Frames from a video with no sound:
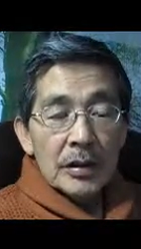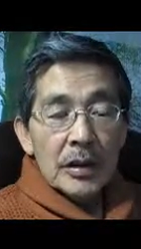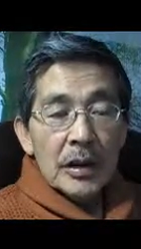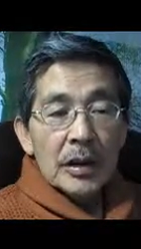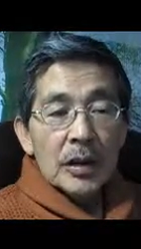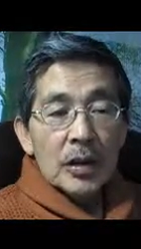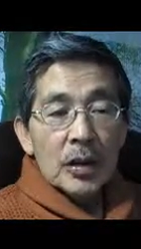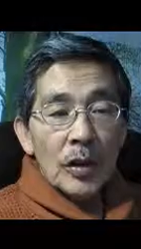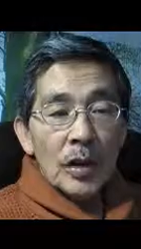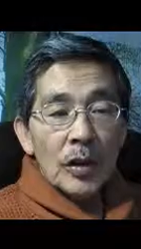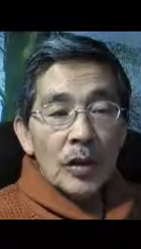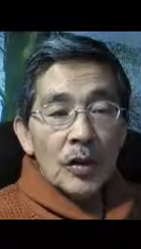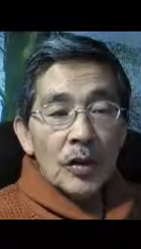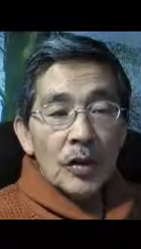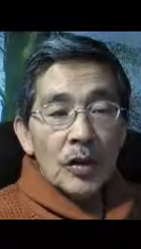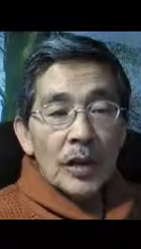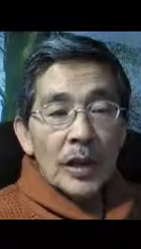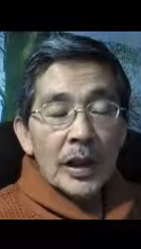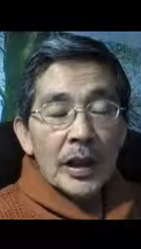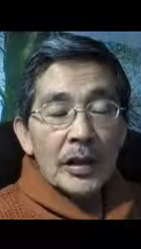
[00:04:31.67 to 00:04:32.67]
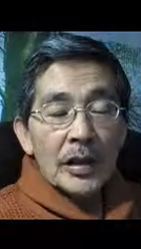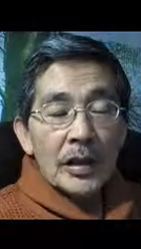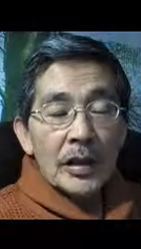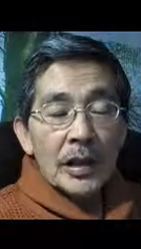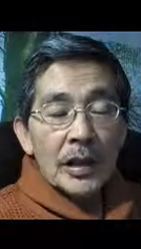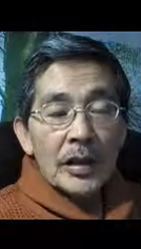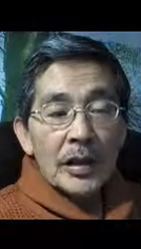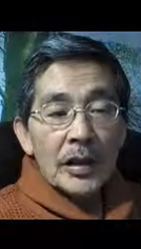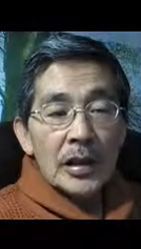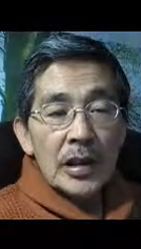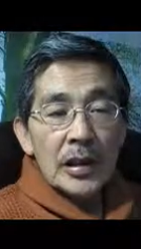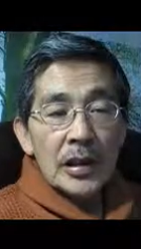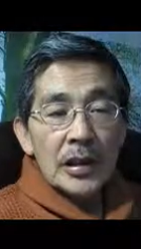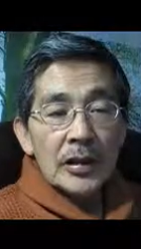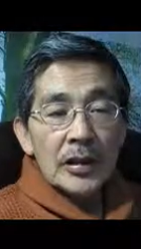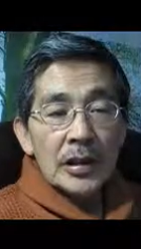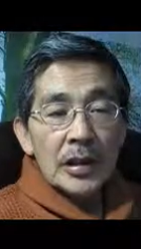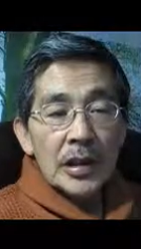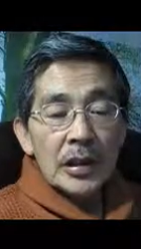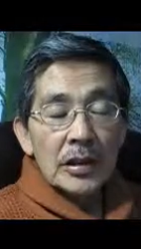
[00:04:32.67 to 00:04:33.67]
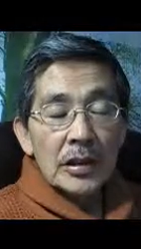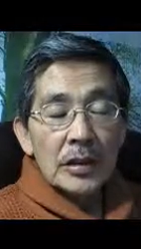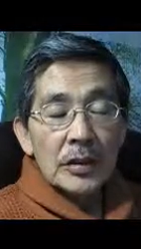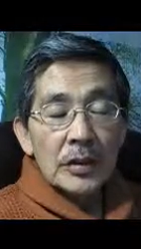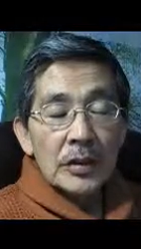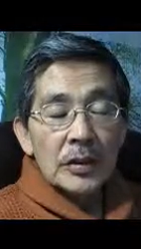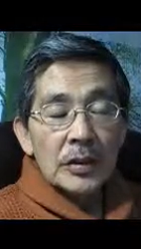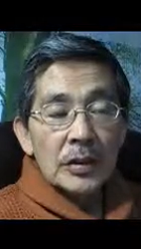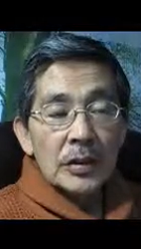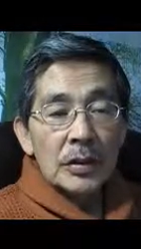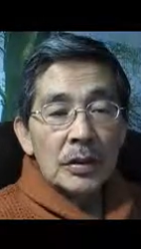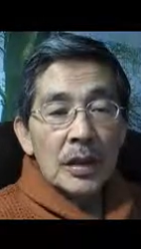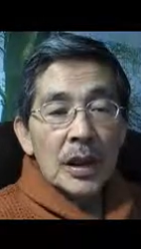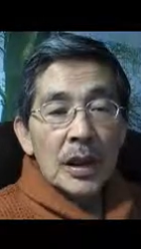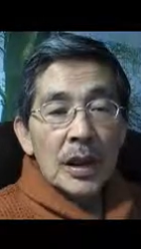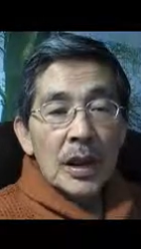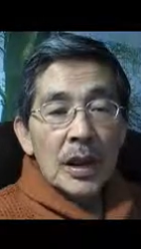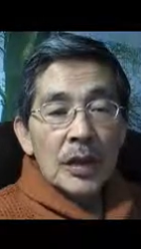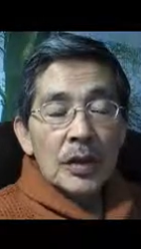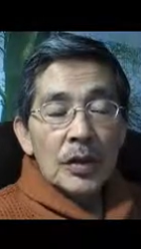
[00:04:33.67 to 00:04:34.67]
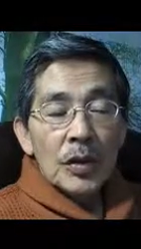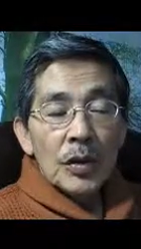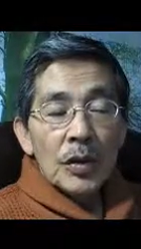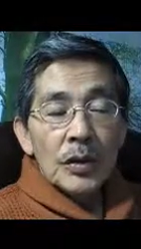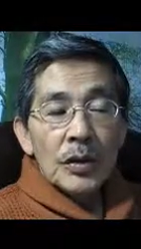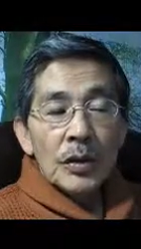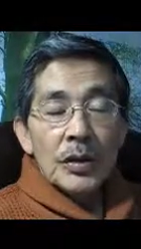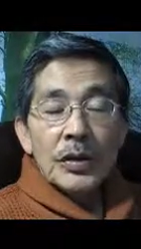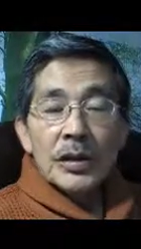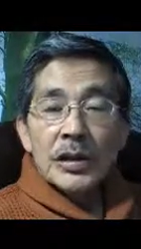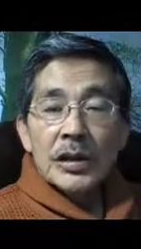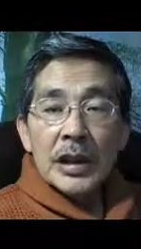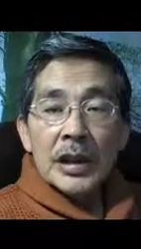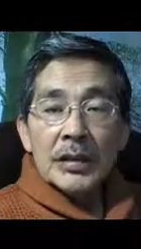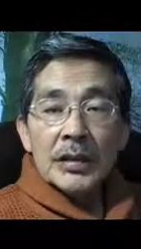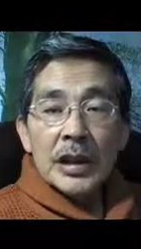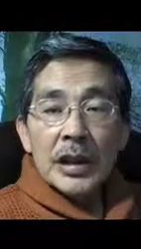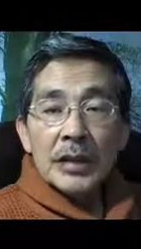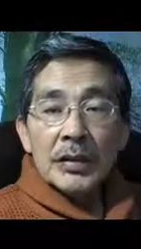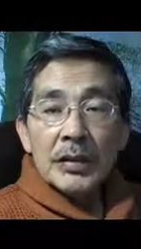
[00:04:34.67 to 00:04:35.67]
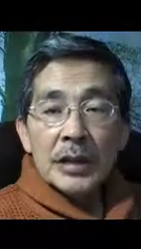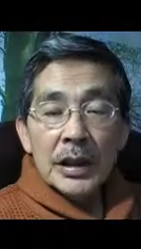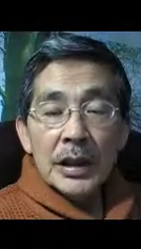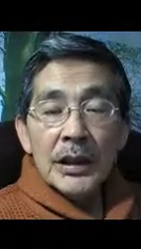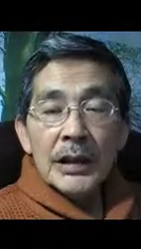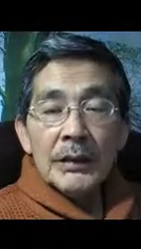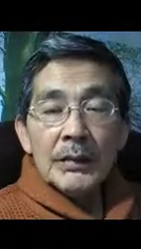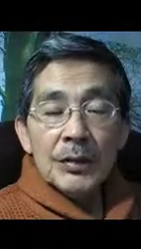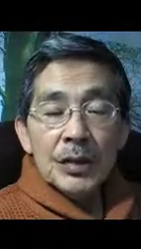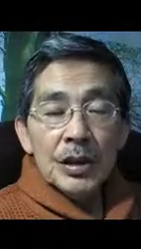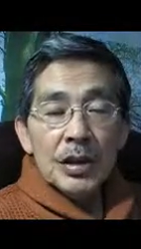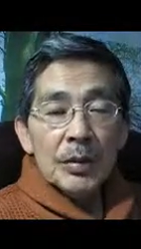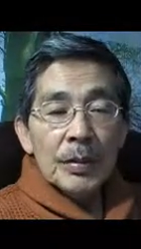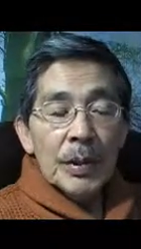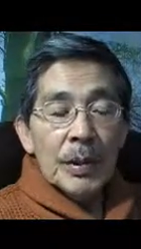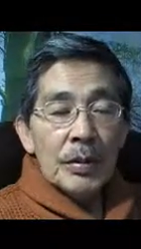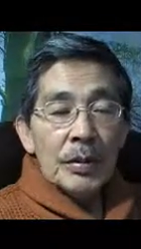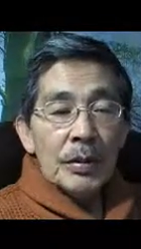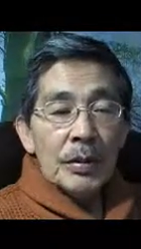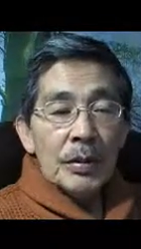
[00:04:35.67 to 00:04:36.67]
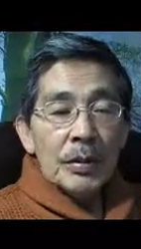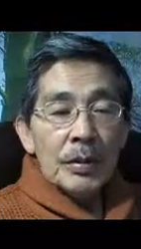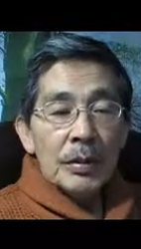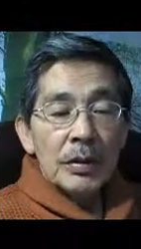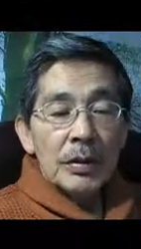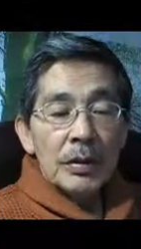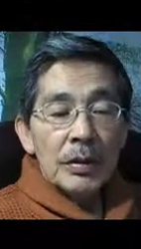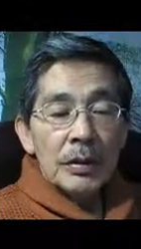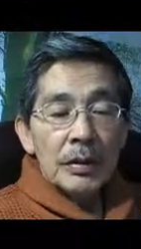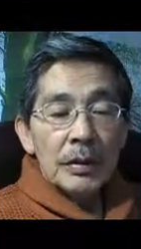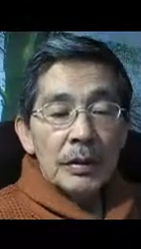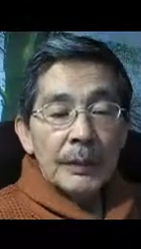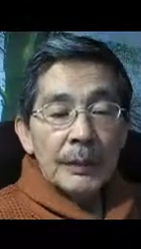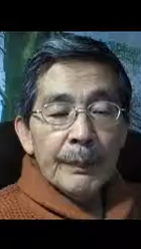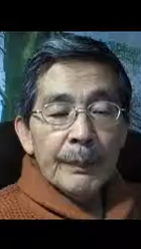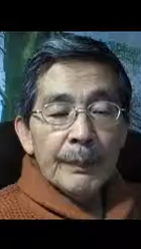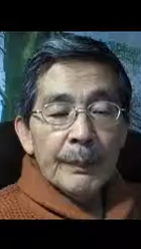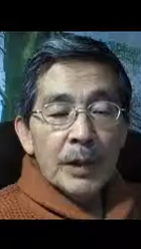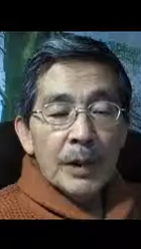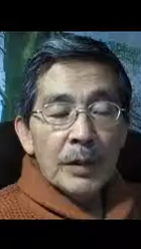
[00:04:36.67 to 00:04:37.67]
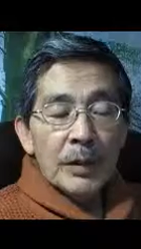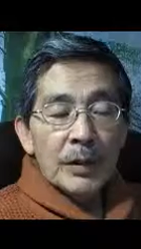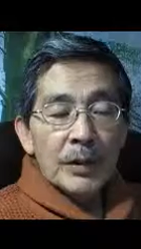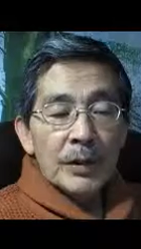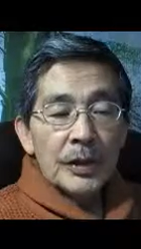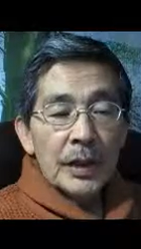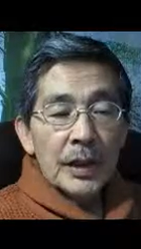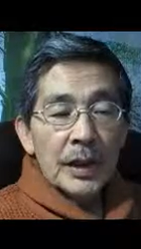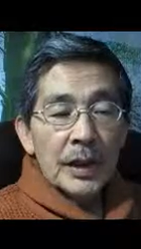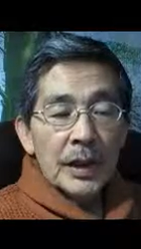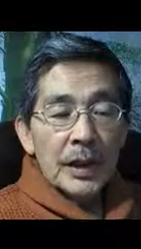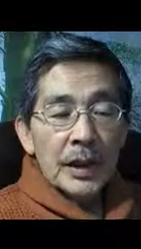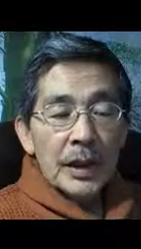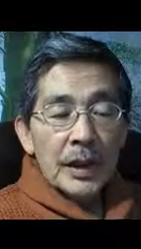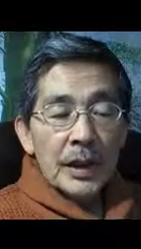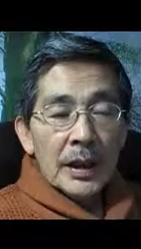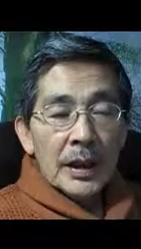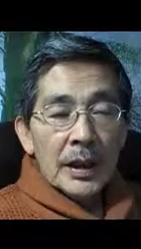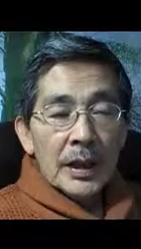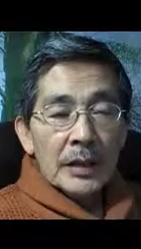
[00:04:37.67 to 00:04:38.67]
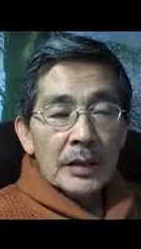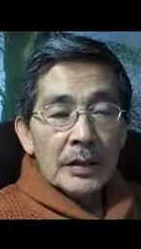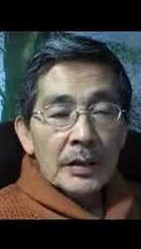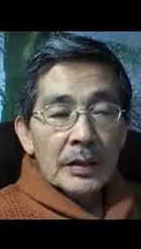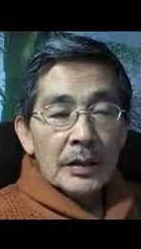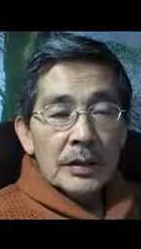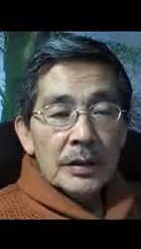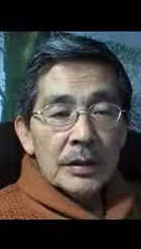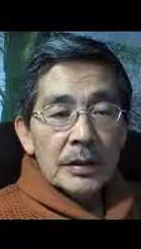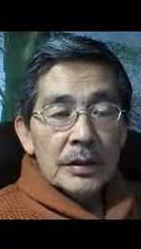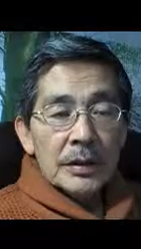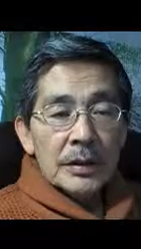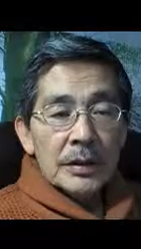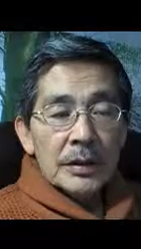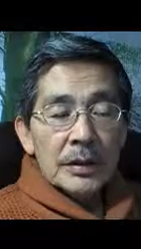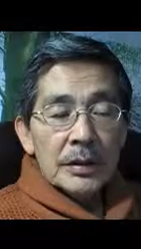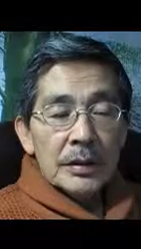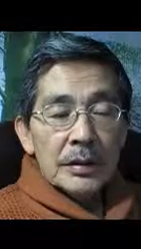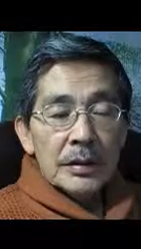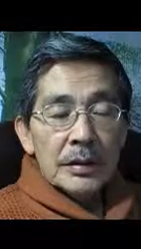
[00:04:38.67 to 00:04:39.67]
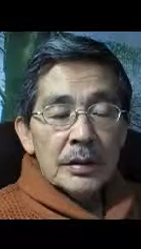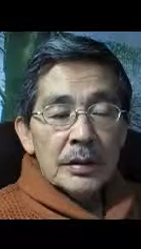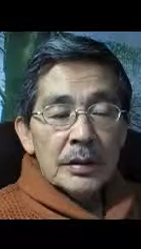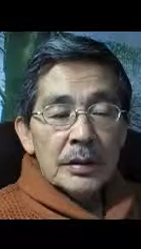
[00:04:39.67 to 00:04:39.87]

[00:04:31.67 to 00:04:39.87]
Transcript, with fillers: で、長男長女がなぜケチになりやすいかと言いますと、ちょうど2、3歳のね、一番この、なんて言いますか、あの、